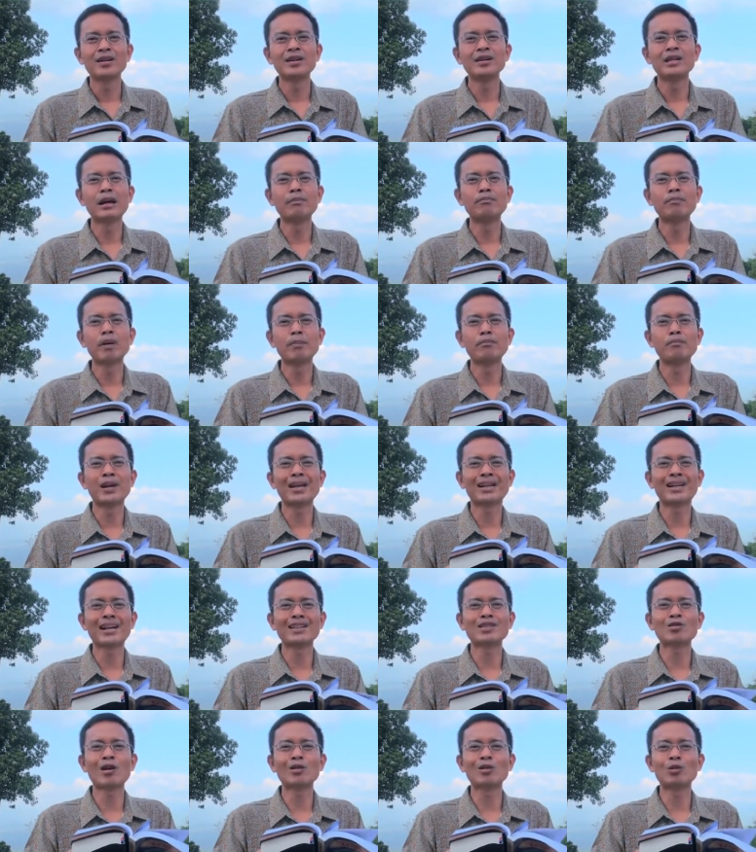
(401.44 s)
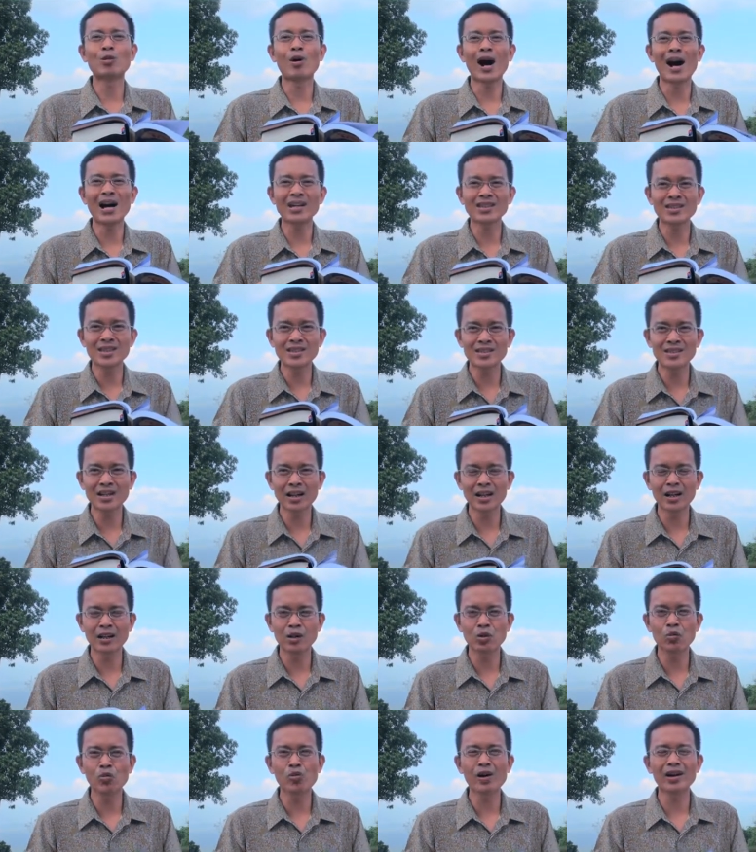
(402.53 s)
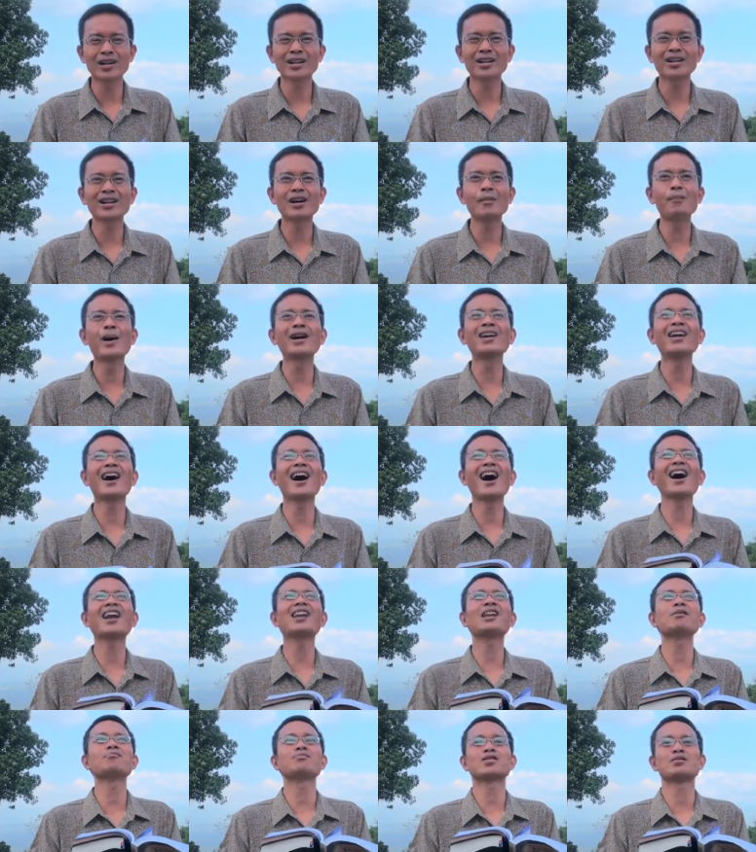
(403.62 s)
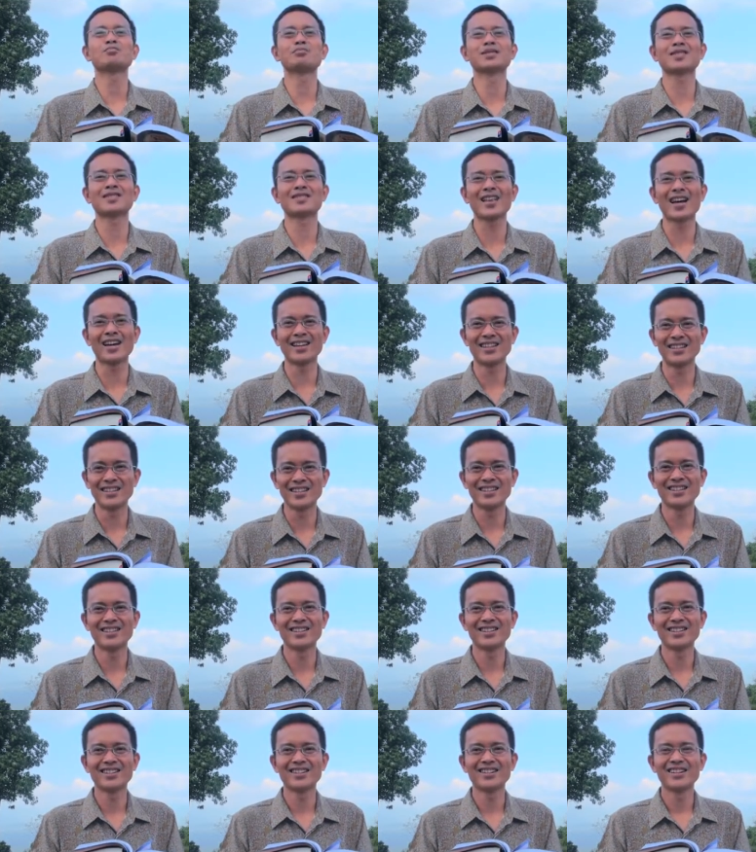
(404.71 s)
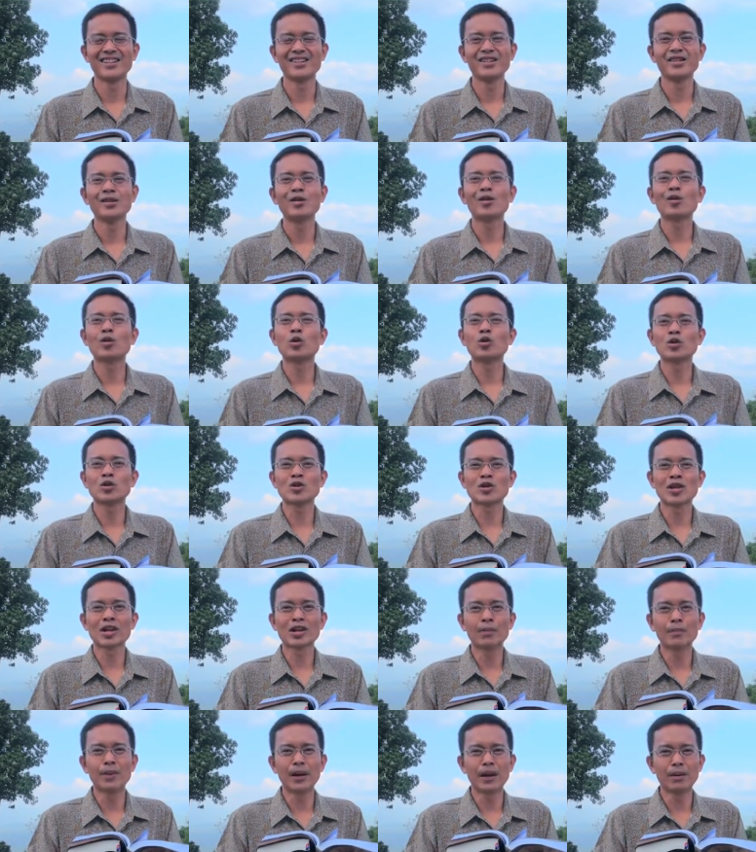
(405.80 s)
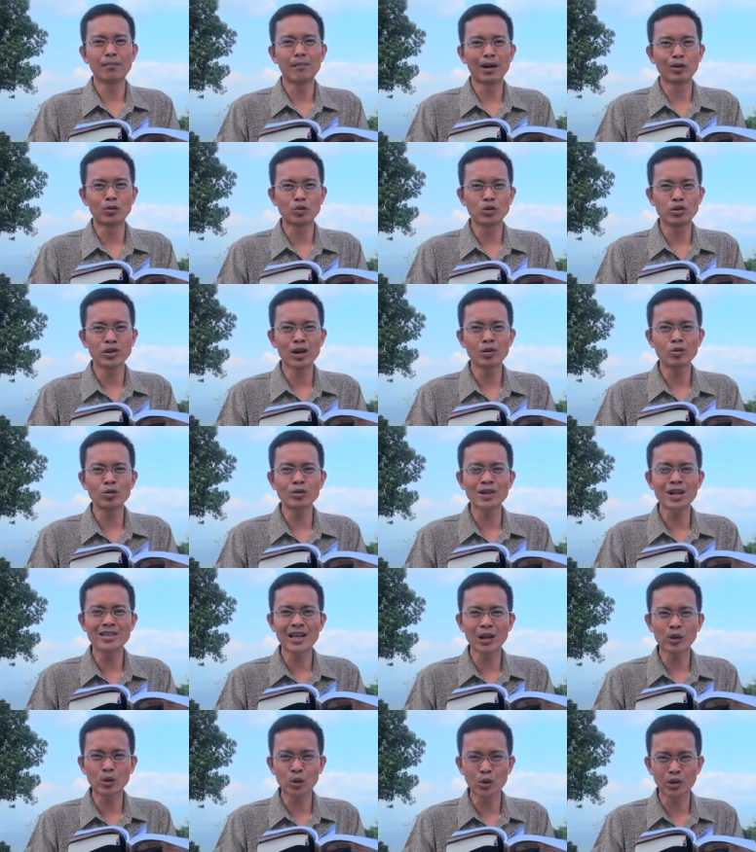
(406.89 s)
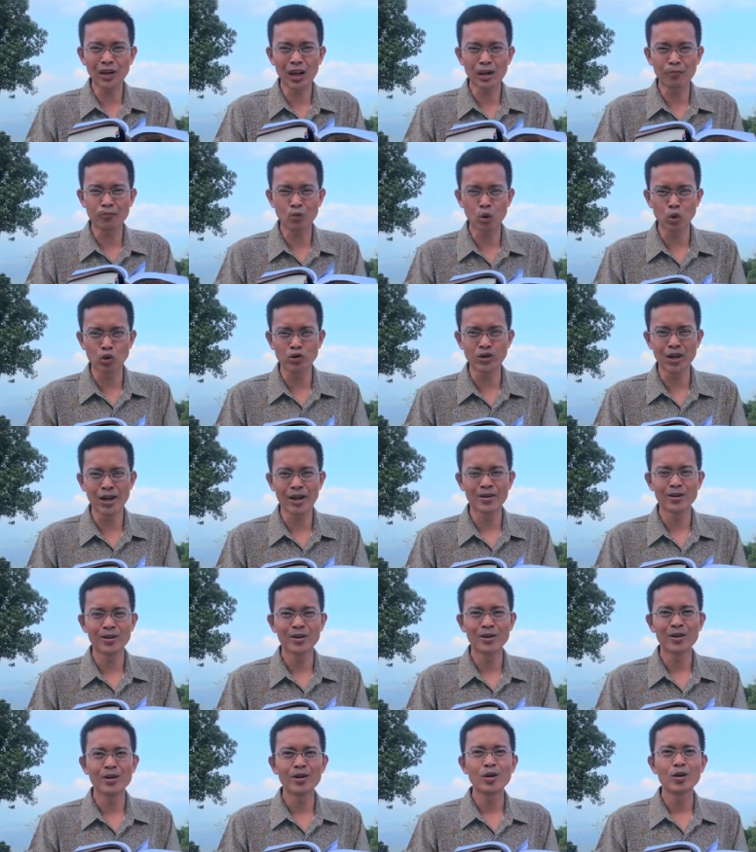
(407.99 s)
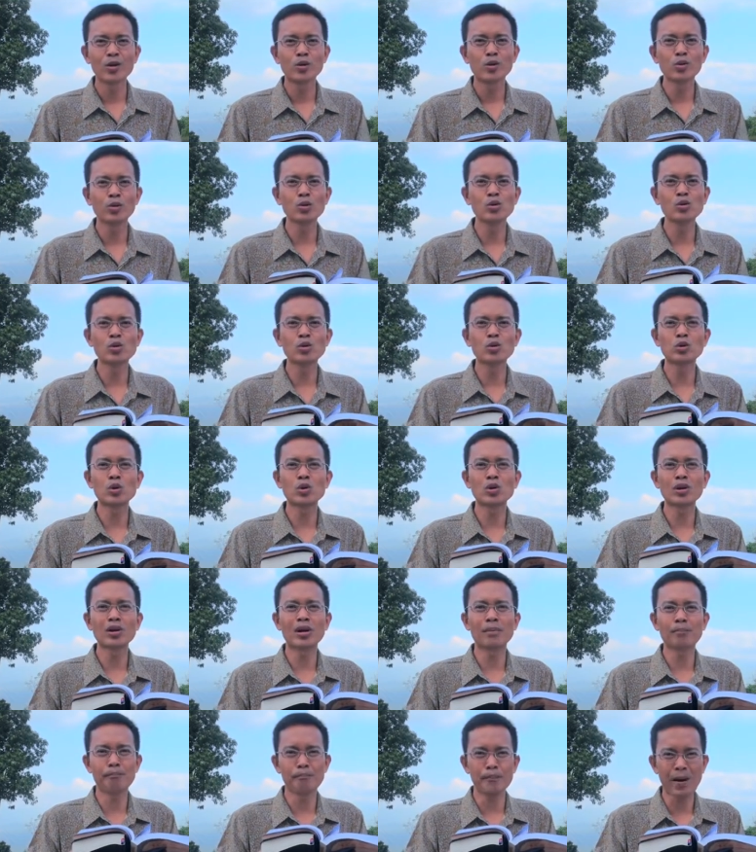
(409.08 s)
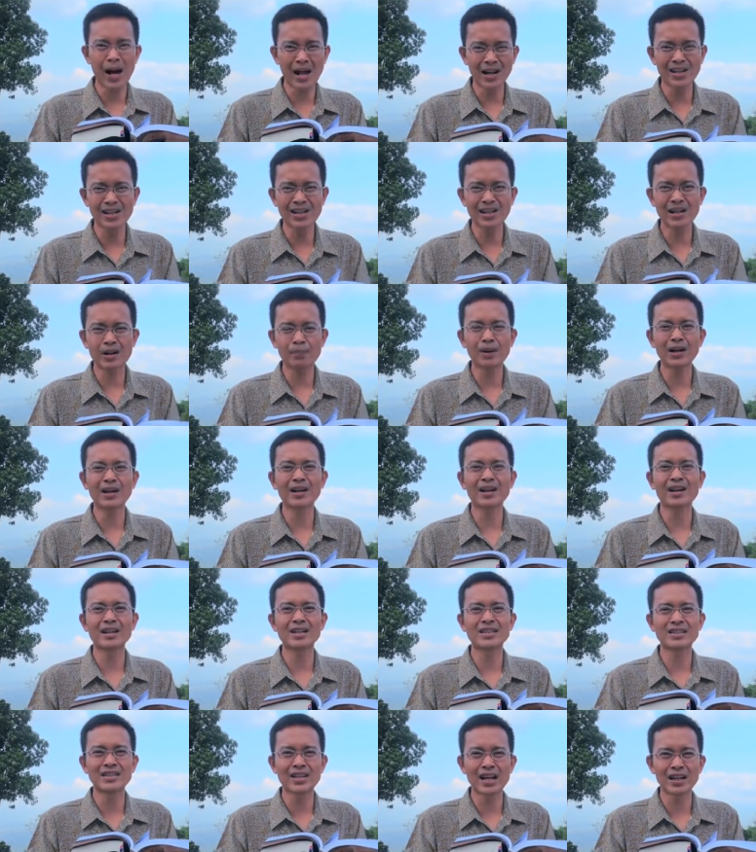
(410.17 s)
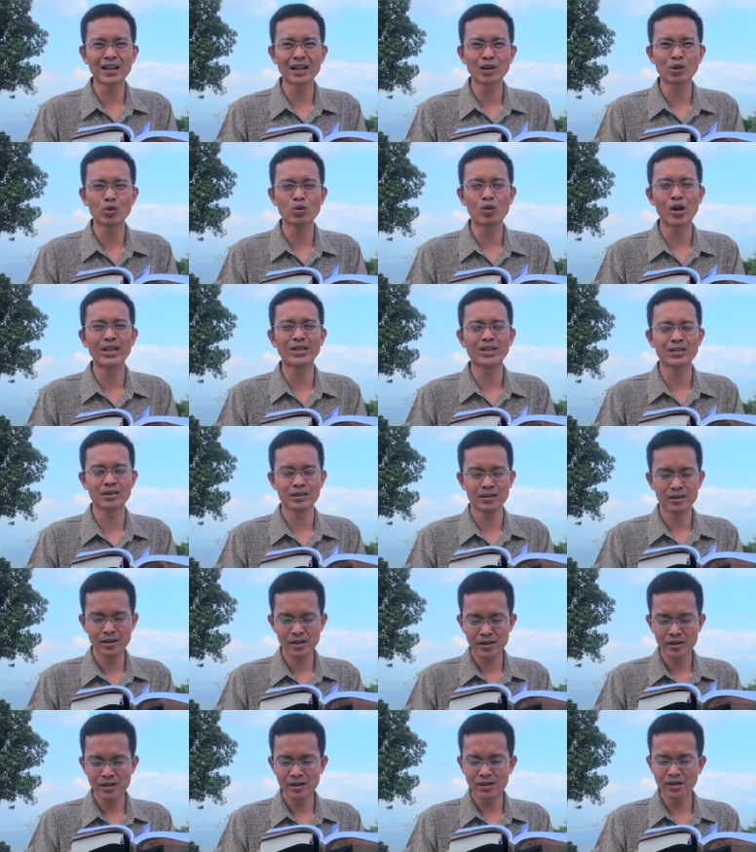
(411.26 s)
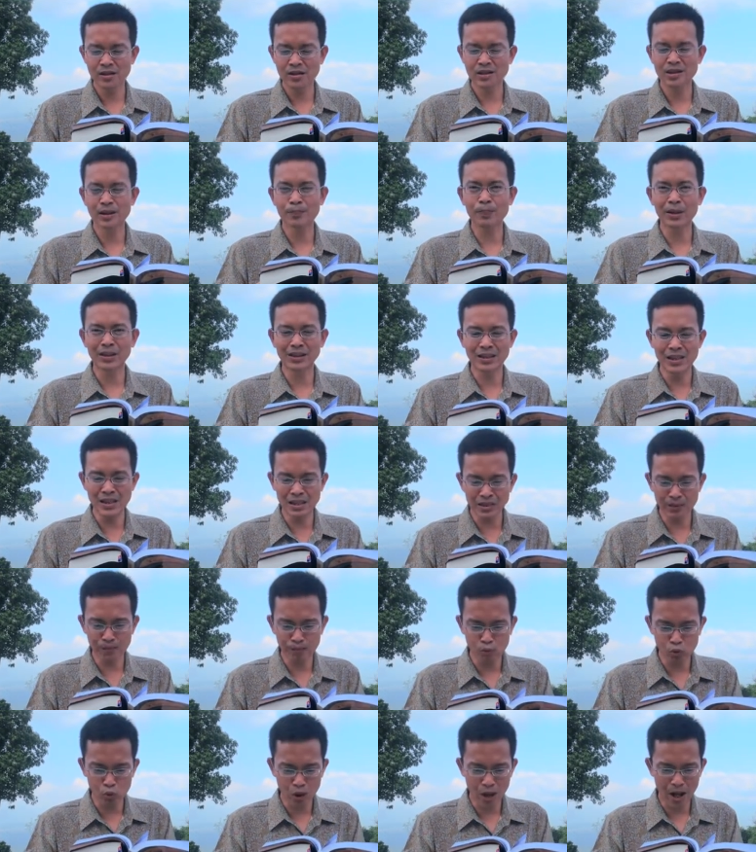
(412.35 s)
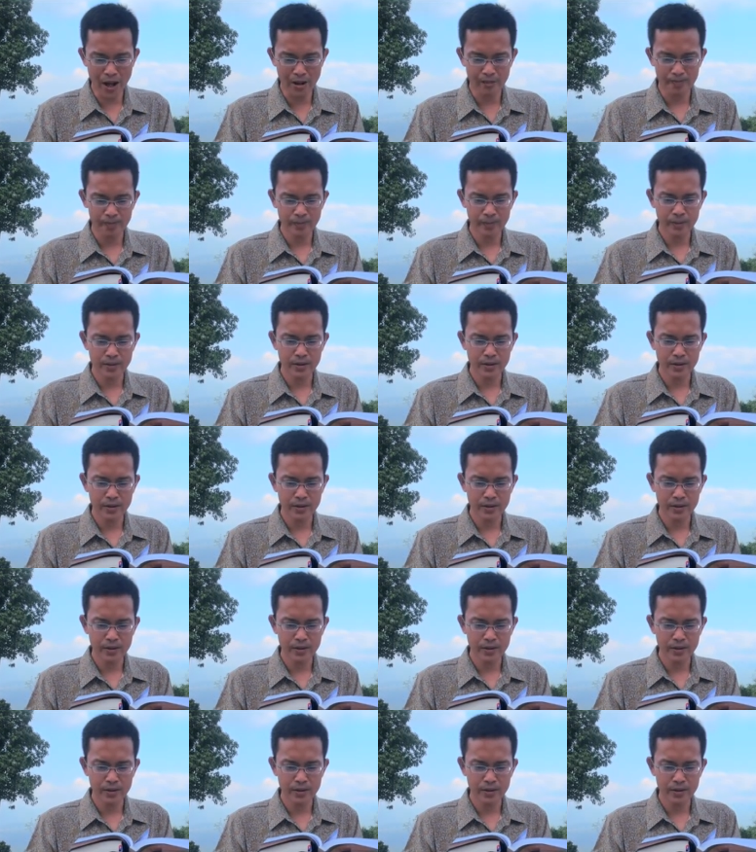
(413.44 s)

dan memberikan suatu akses jalan keluar kepada alam semesta ini, khususnya kepada manusia yang sudah jatuh ke dalam dosa, untuk kembali kepada rencana Tuhan seperti semula.